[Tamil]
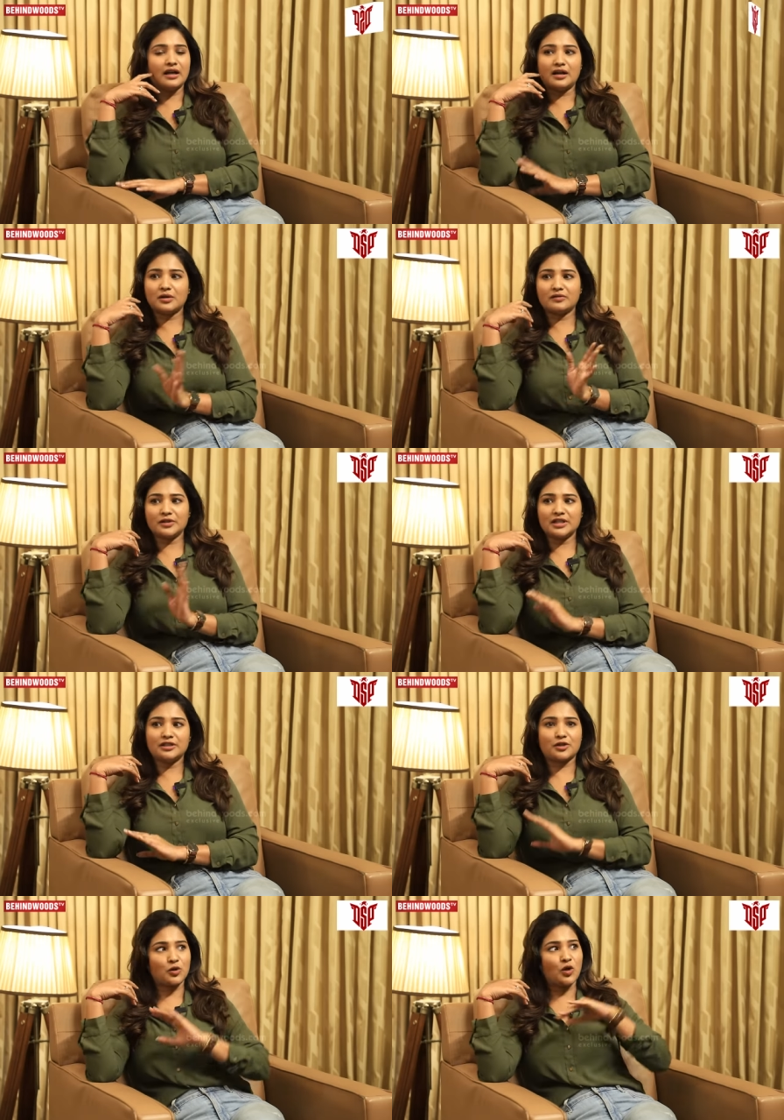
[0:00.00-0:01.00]
நானும் அவ்வளோ
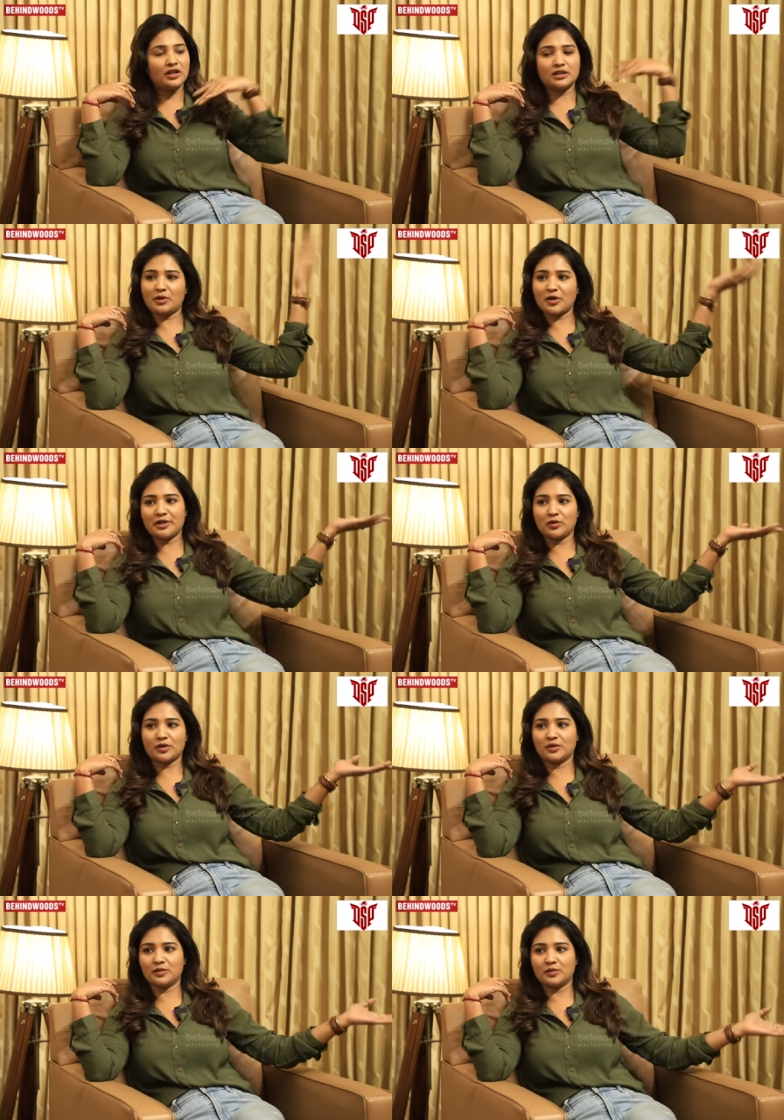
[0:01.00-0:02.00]
நின்றுட்டுருக்கோம் அந்த பக்கம்
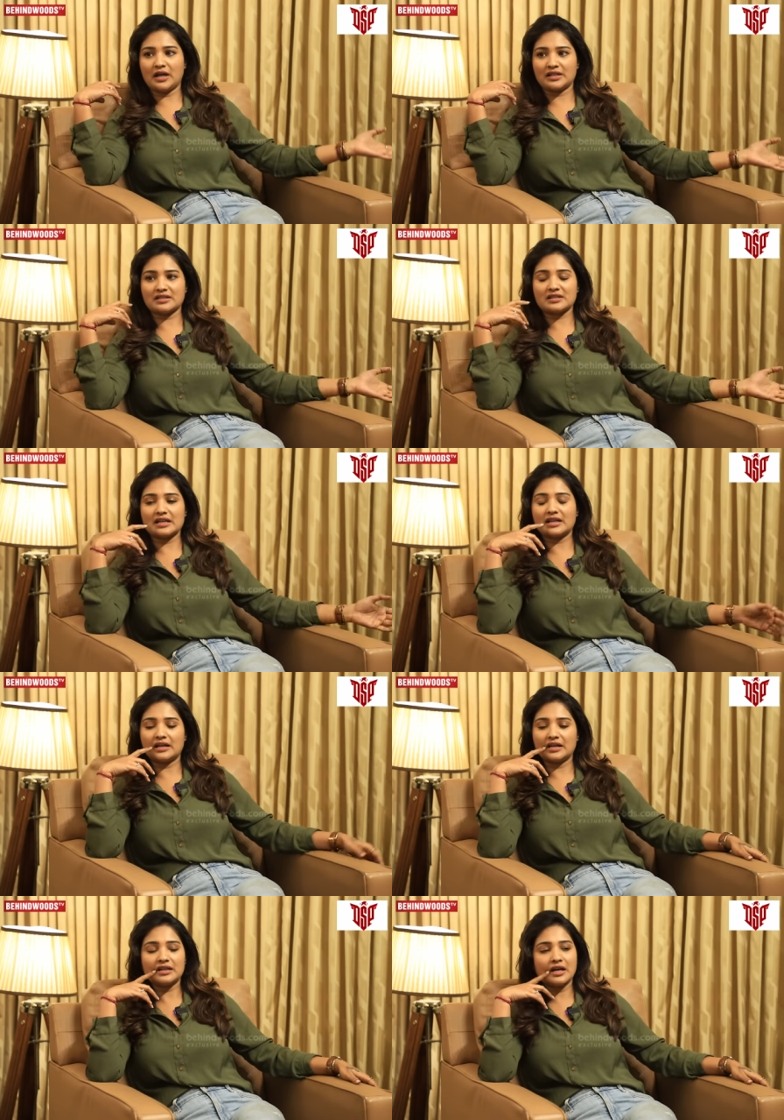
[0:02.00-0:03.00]
இன்னொரு ஆர்டிஸ்ட்
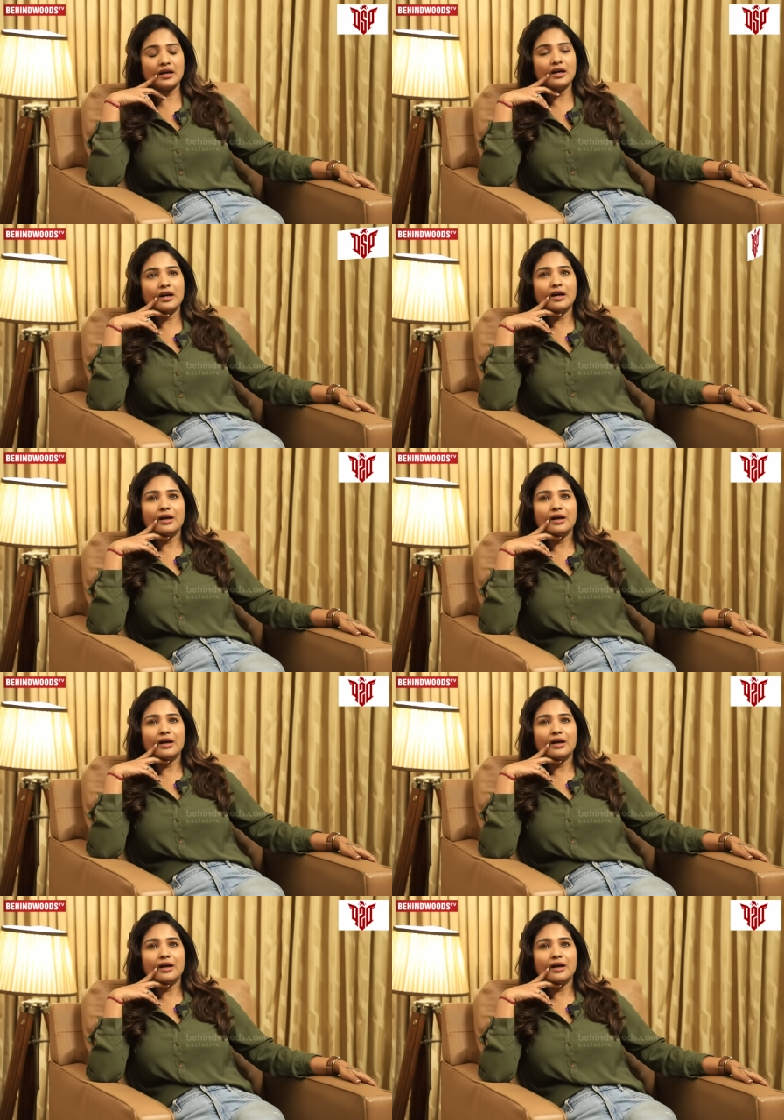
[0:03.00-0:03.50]
நிற்கிறாங்க நான்